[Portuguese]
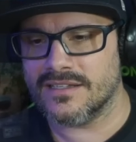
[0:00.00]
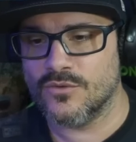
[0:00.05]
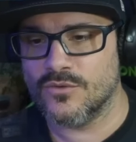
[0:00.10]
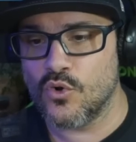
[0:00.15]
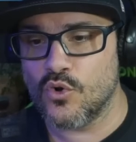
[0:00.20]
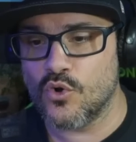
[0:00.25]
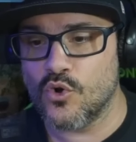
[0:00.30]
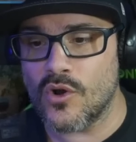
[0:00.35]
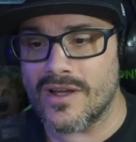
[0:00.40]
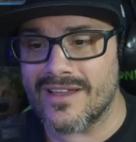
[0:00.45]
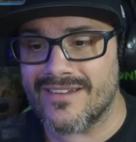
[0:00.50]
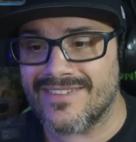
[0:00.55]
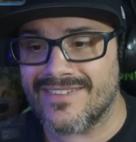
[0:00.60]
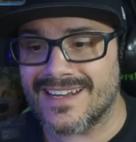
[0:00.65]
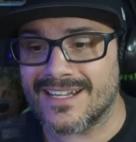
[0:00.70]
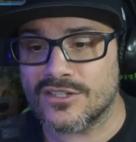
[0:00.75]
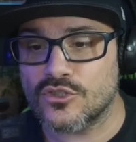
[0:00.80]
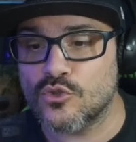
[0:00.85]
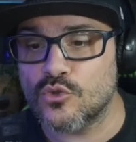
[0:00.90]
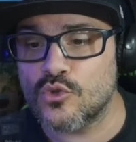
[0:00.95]
Gugu
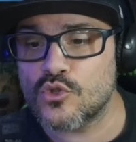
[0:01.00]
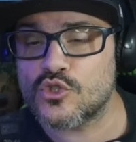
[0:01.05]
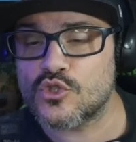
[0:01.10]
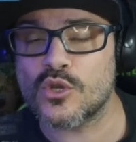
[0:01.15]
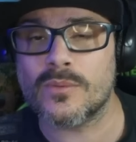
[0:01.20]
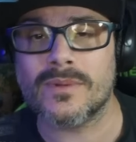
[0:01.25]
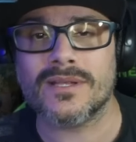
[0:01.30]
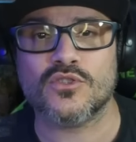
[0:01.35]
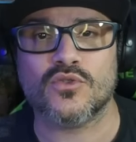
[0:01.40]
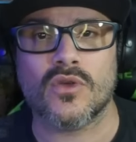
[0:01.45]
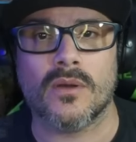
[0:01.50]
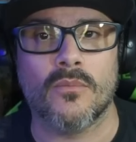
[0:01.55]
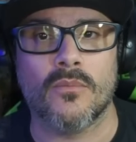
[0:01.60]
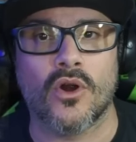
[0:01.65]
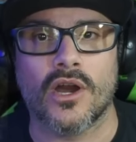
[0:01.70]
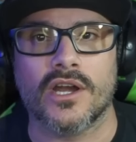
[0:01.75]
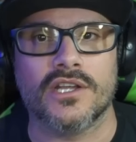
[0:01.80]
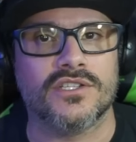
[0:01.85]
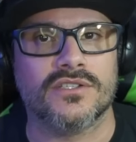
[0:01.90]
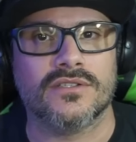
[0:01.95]
revela tudo sobre a sua
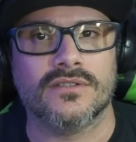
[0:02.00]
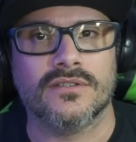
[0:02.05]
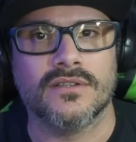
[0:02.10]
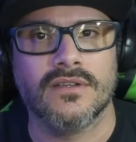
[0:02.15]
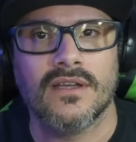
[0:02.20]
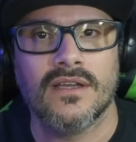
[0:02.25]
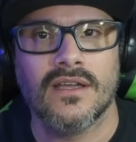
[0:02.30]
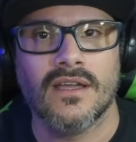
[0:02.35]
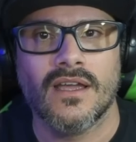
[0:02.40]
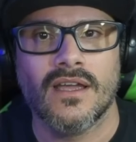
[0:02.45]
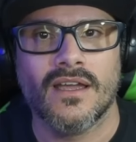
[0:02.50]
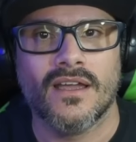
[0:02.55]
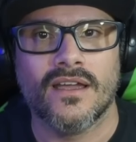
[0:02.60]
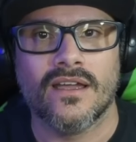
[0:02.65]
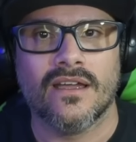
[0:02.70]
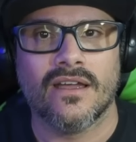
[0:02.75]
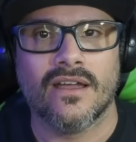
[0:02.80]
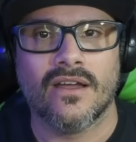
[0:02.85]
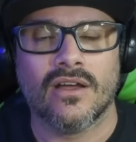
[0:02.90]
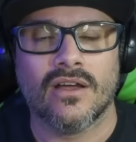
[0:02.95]
morte.
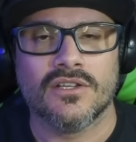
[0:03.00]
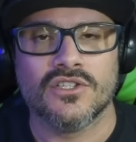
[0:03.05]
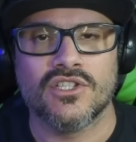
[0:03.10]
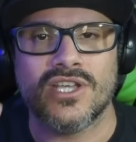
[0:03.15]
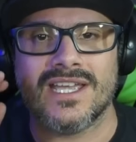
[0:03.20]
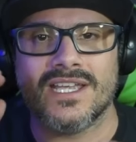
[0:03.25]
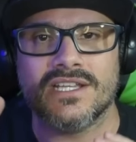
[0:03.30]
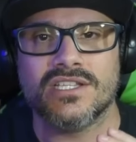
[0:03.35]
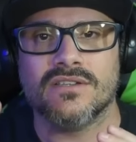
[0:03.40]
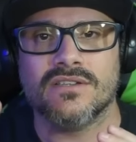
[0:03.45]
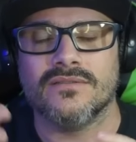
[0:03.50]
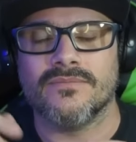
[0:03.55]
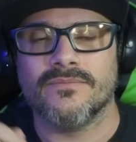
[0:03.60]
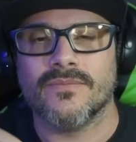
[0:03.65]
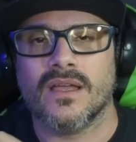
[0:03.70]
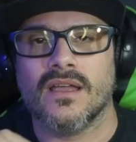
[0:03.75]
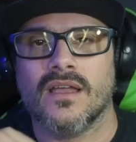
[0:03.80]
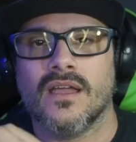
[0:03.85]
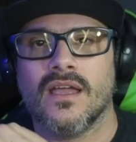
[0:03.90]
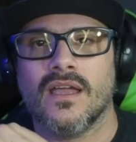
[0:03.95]
Gente,
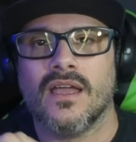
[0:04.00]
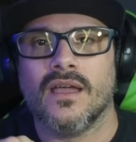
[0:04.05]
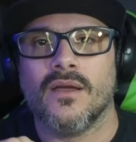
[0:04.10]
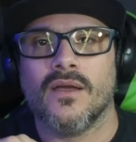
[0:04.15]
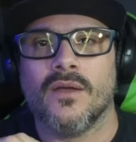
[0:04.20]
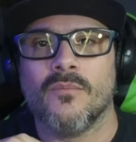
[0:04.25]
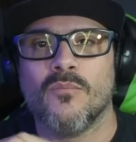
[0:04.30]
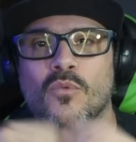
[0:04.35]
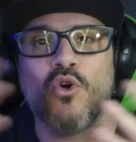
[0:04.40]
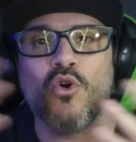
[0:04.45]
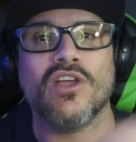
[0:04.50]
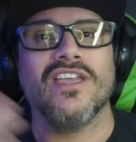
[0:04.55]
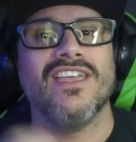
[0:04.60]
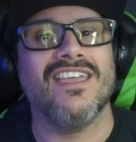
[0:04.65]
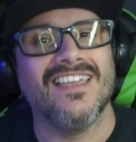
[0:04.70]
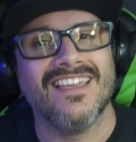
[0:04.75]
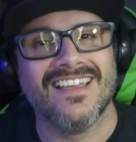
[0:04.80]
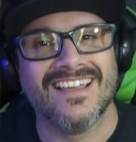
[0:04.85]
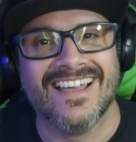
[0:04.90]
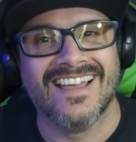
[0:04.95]

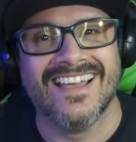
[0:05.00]
morri.